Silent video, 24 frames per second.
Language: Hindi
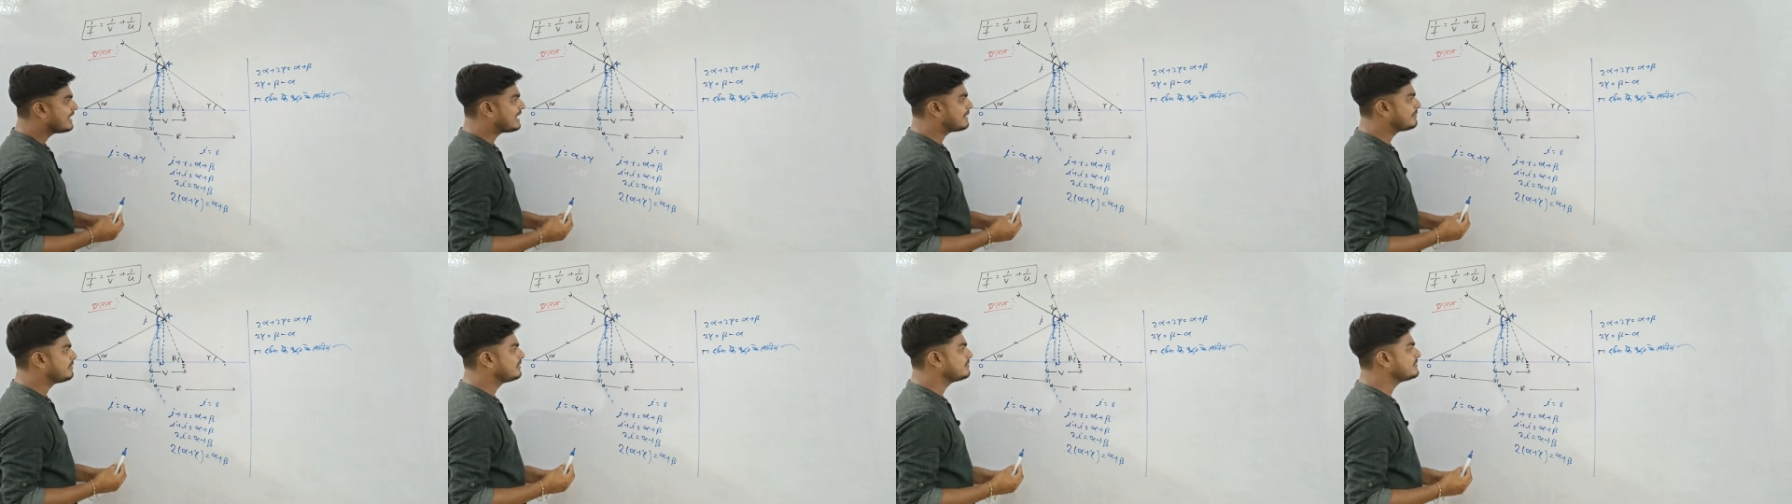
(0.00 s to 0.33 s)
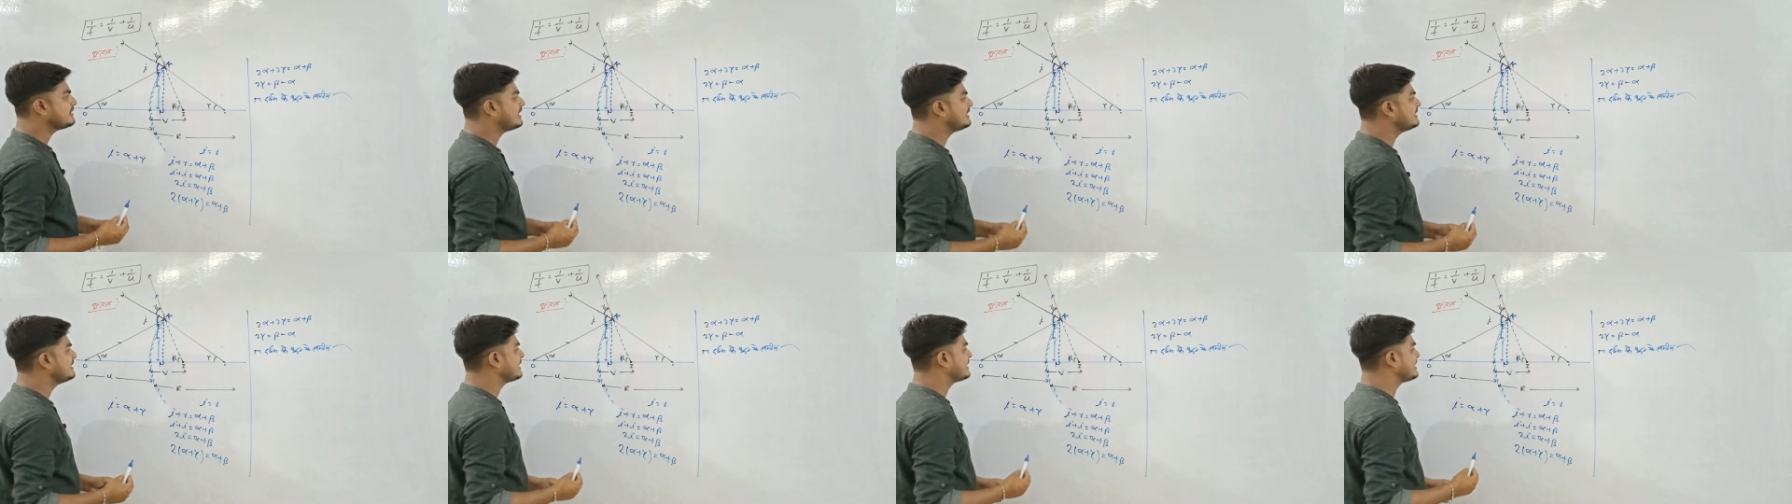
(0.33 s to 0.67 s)
अब
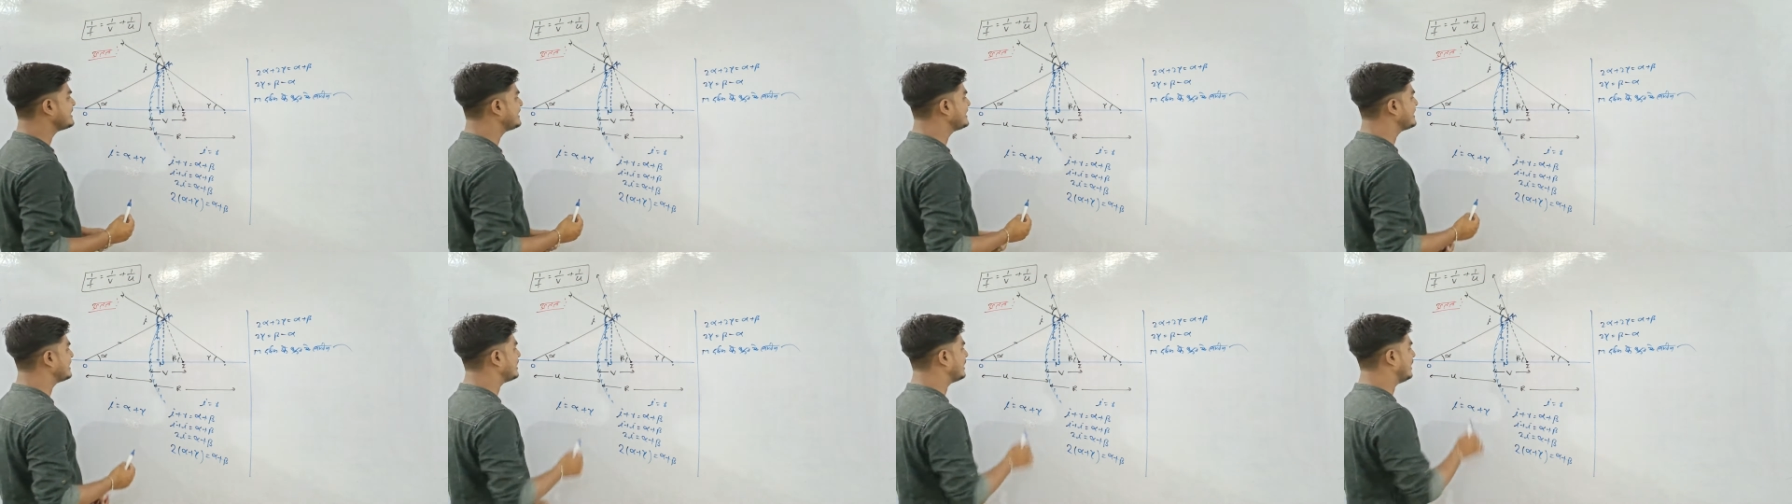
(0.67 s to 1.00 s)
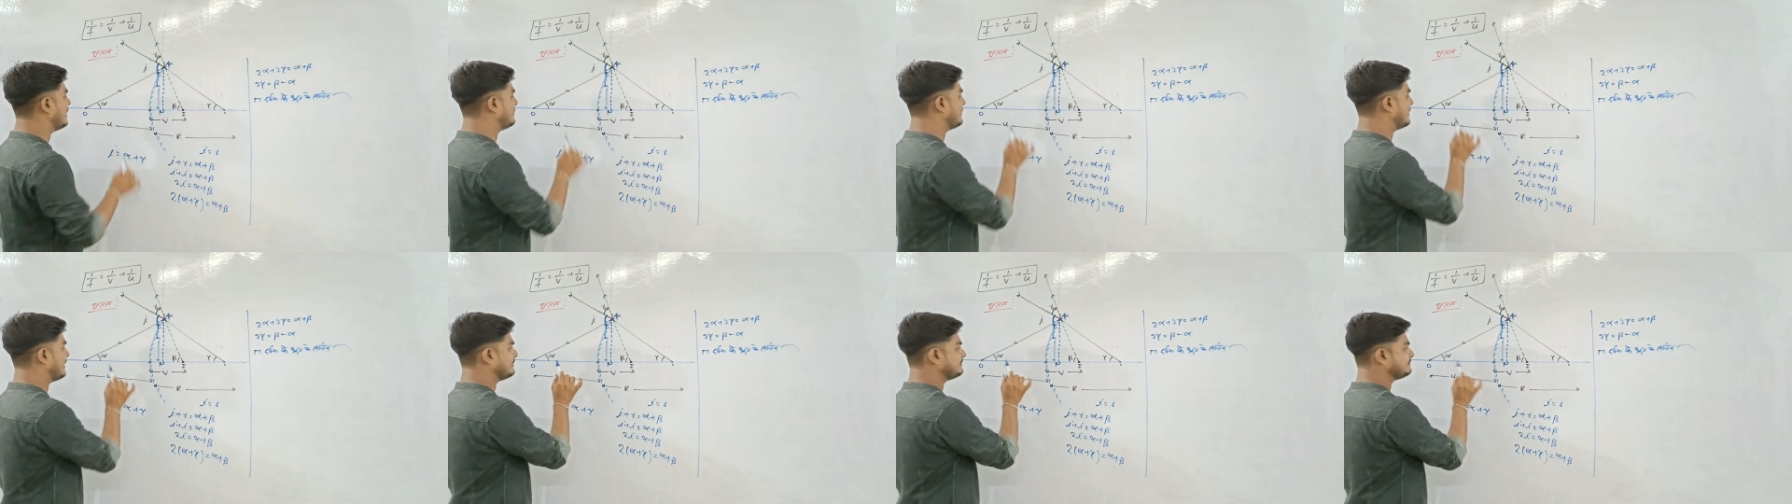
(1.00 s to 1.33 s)
हम यहाँ देखेंगे
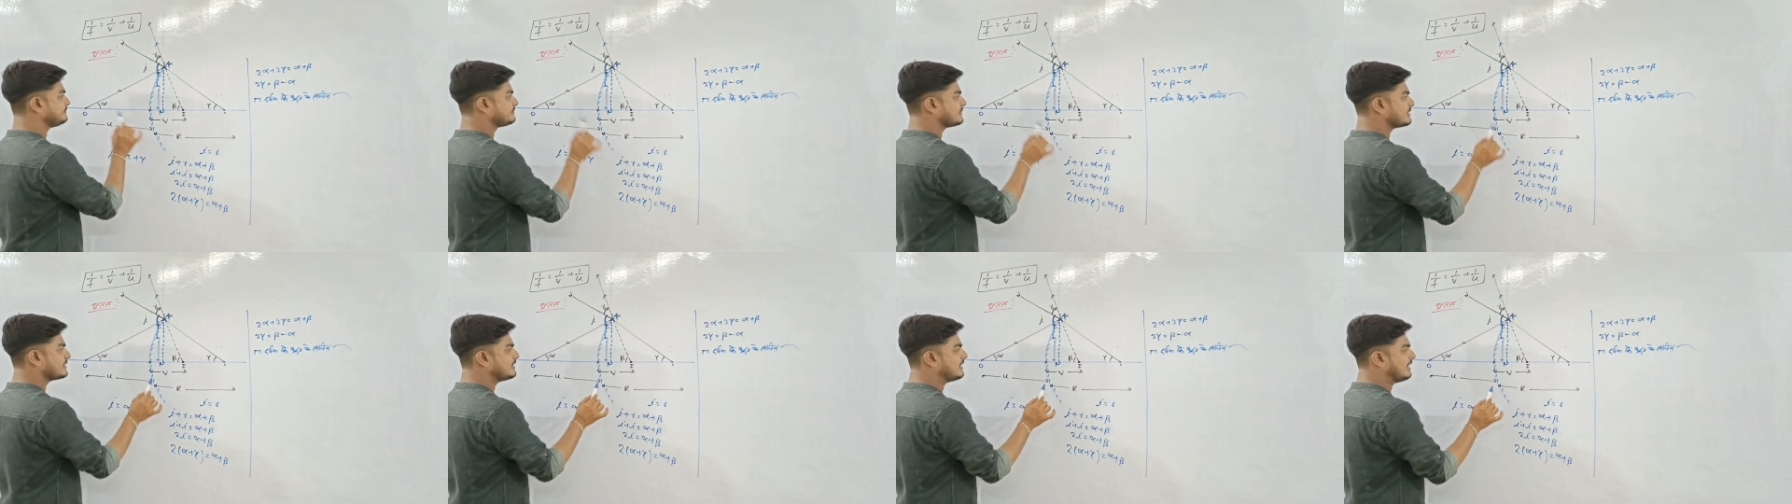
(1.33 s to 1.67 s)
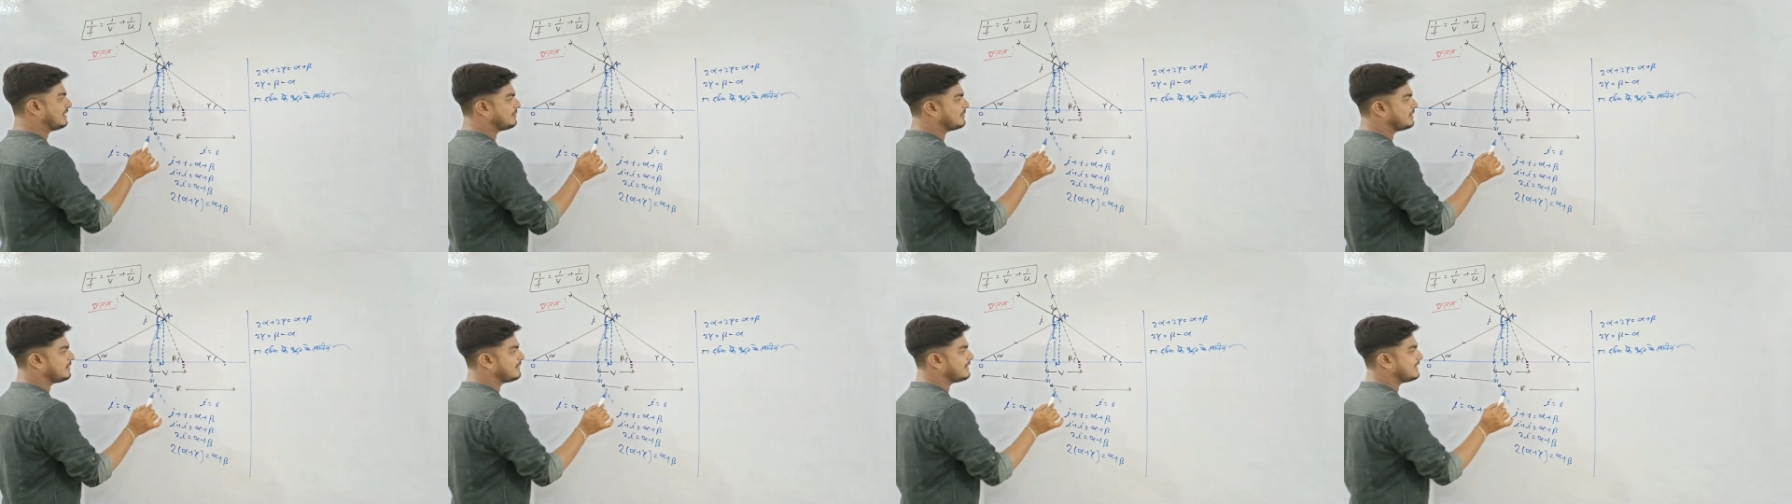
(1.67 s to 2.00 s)
गामा
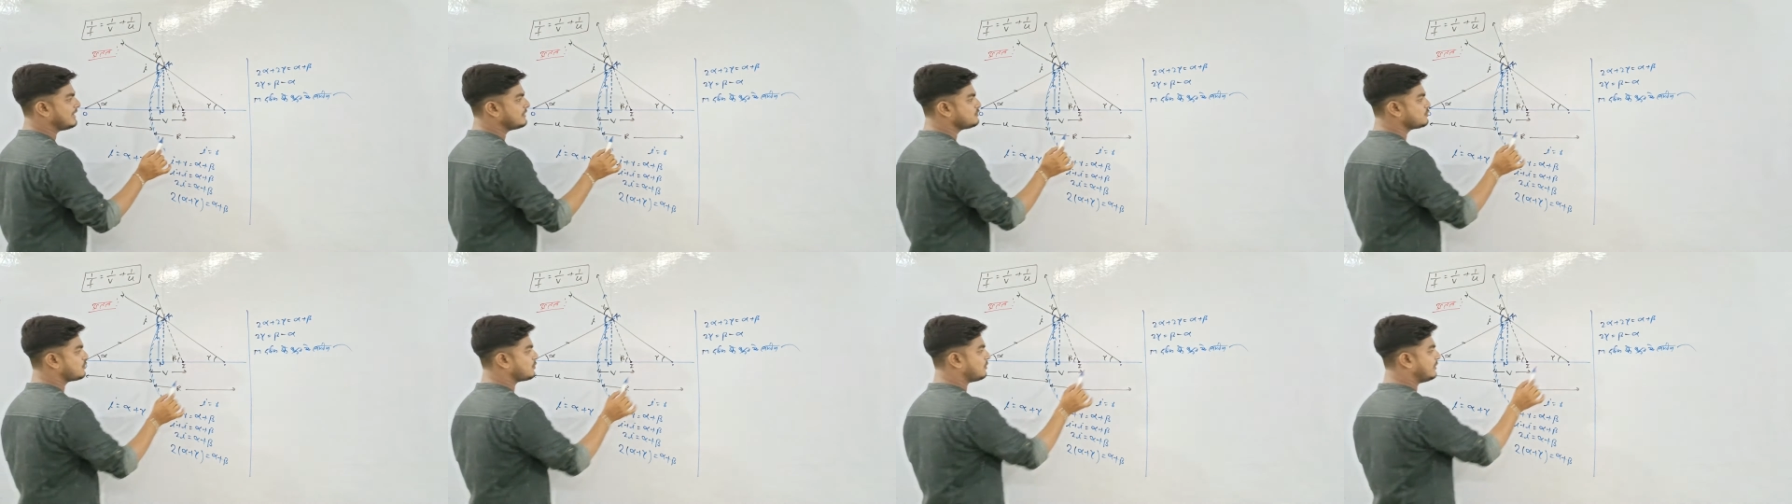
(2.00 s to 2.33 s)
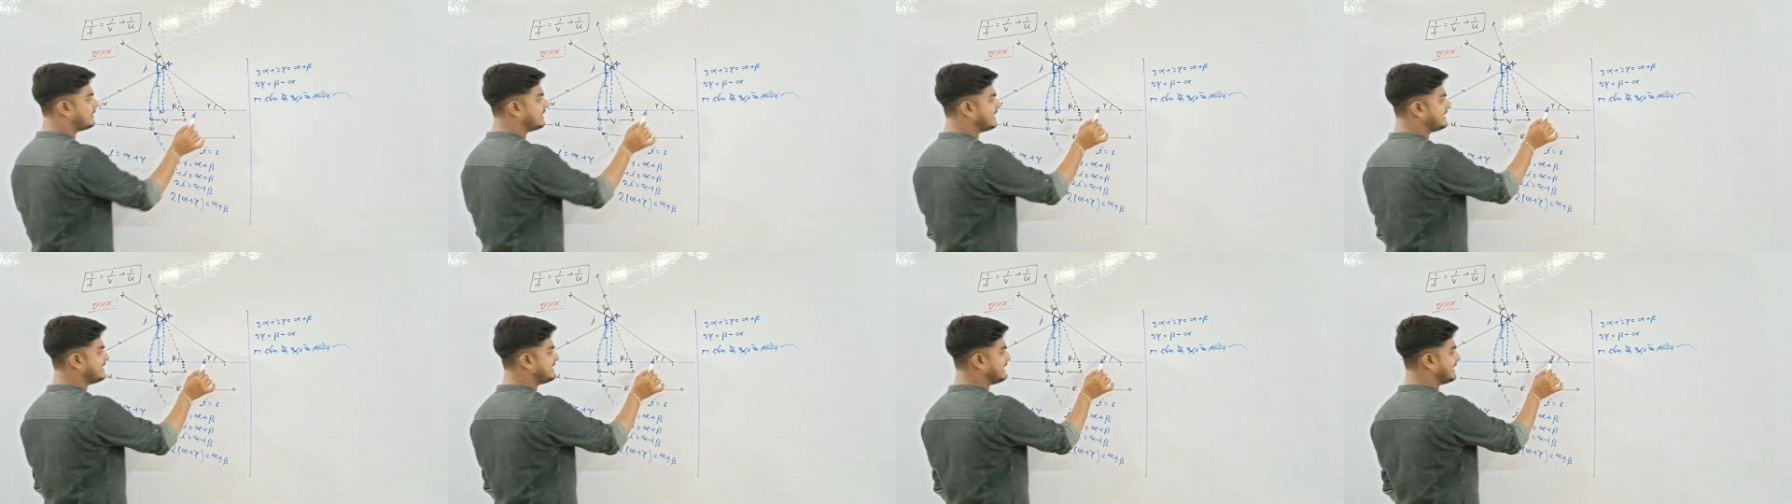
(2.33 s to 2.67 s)
गामा वाला जो
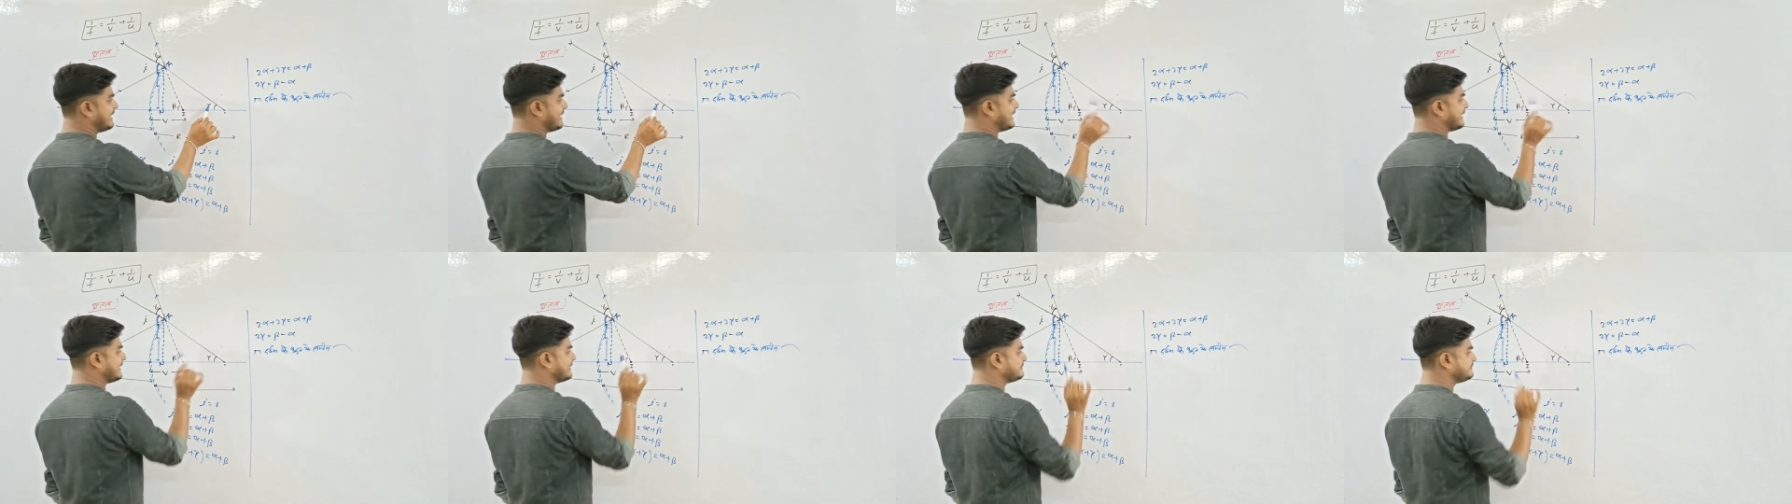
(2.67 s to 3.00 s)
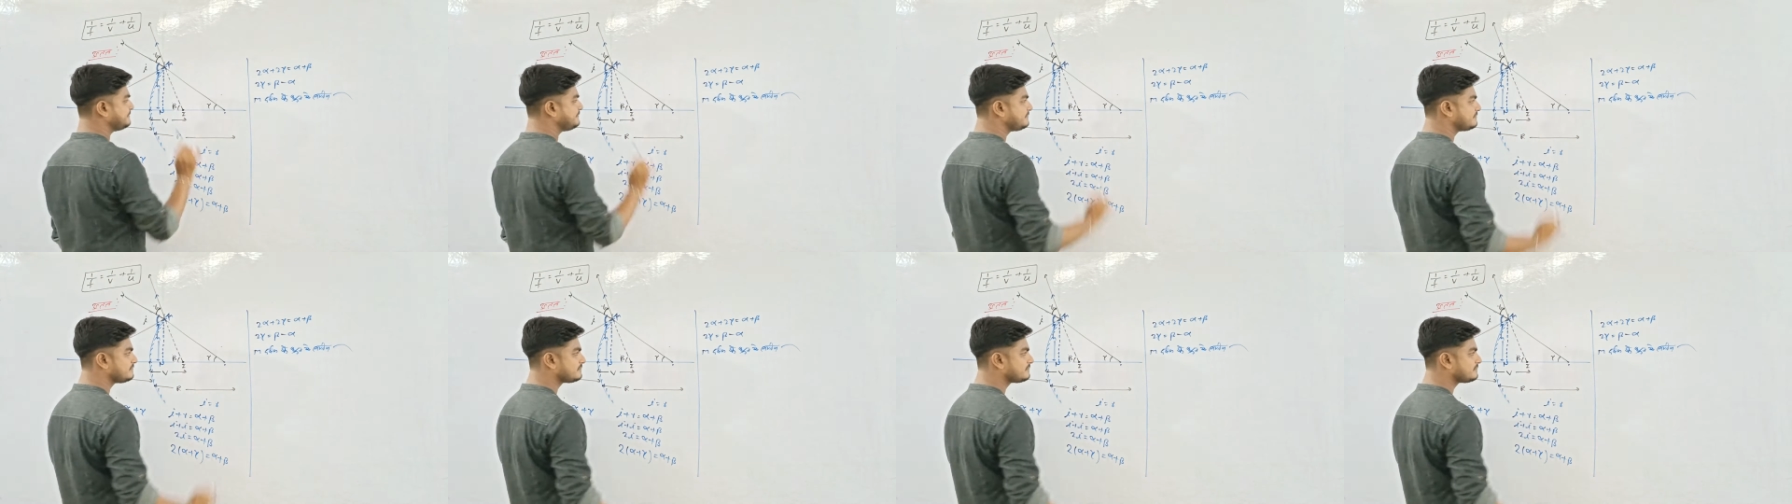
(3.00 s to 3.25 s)
कोड है ये है